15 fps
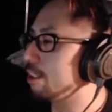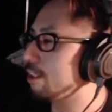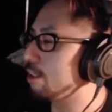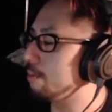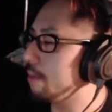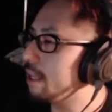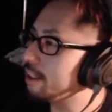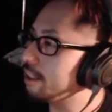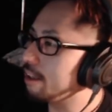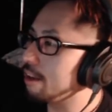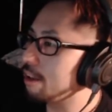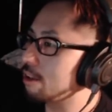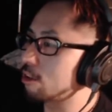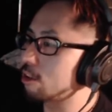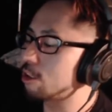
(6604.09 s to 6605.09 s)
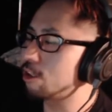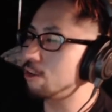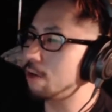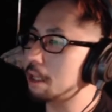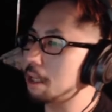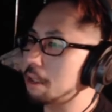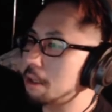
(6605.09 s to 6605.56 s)
目尻の
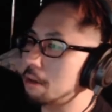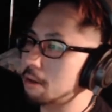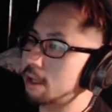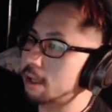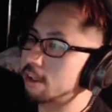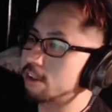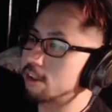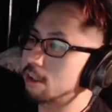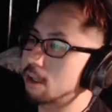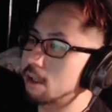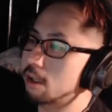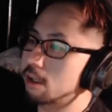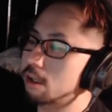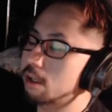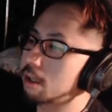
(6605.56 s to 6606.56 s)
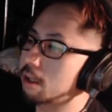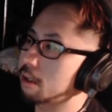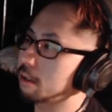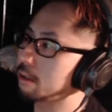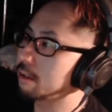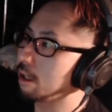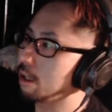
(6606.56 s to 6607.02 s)
シワが出る男子になりたいね。
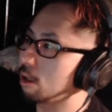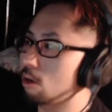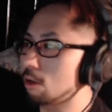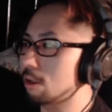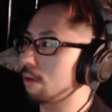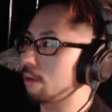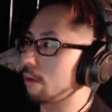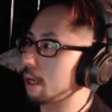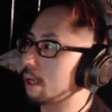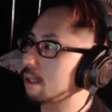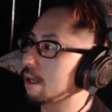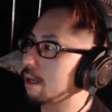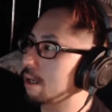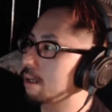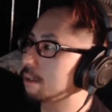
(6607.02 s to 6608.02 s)
ニコって笑いたい。